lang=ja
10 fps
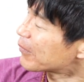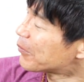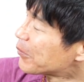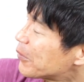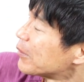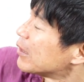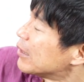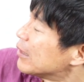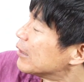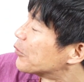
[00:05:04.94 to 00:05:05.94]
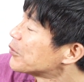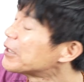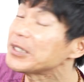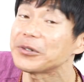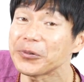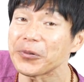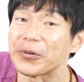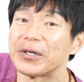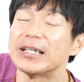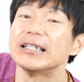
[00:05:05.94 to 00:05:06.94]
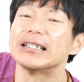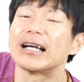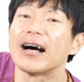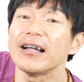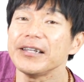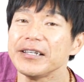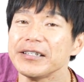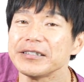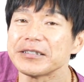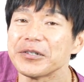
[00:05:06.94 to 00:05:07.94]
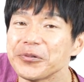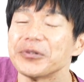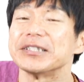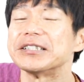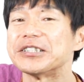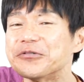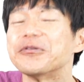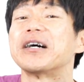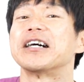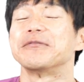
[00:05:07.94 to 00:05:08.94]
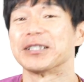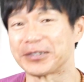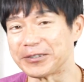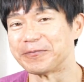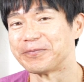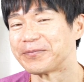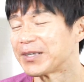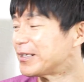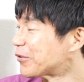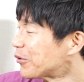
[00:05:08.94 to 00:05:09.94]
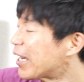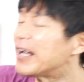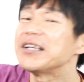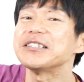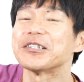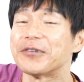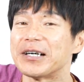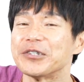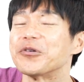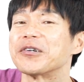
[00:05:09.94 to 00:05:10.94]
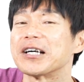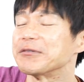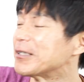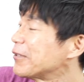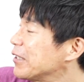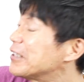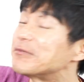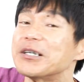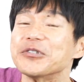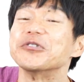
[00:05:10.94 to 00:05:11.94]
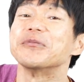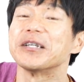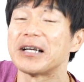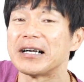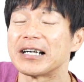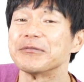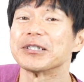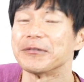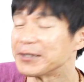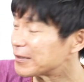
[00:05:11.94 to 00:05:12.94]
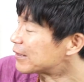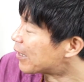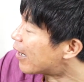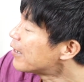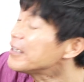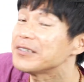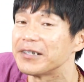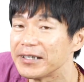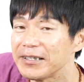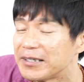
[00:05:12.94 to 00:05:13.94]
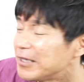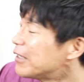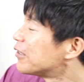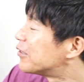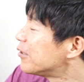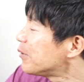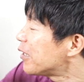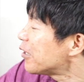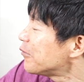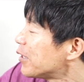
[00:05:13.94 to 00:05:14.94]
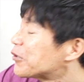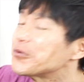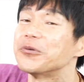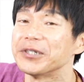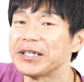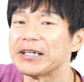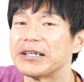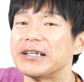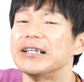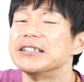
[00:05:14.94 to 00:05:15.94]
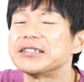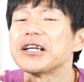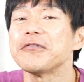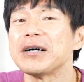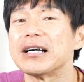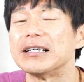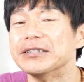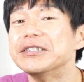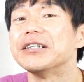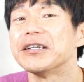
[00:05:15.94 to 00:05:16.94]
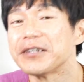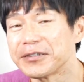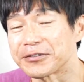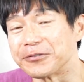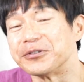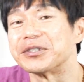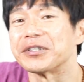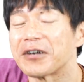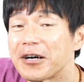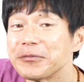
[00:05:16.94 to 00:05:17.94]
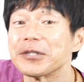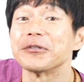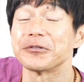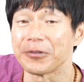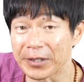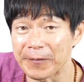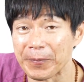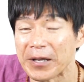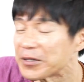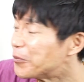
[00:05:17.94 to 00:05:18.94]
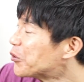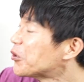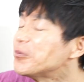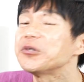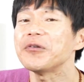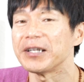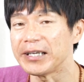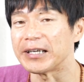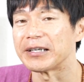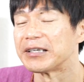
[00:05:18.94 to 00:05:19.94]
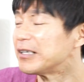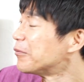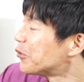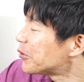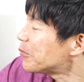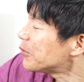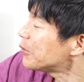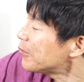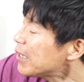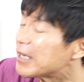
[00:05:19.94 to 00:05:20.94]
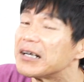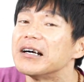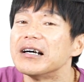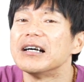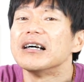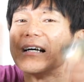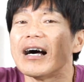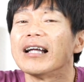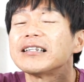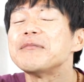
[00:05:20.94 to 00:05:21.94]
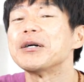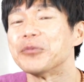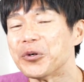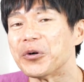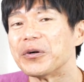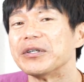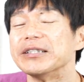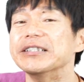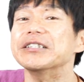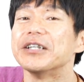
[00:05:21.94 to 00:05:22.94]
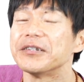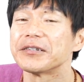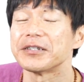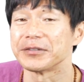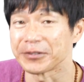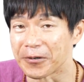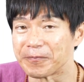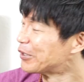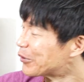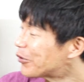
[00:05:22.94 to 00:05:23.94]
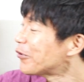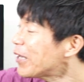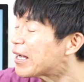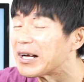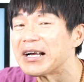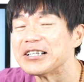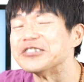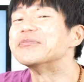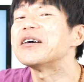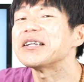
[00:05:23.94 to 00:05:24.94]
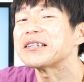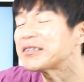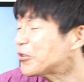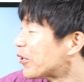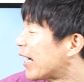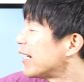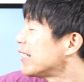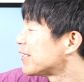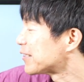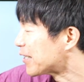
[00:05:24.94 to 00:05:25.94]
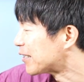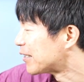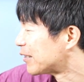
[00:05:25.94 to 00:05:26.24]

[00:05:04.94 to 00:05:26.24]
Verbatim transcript: この土星とガネーシャの神話があります。でこのガネーシャはヨガの神様で一番有名な神様です。でガネーシャね、首から上が象で下は人間なんです。不思議な神様ですよね。もともとはね、もともとは頭も人間だったんですよ。これは生まれたてのガネーシャちゃん、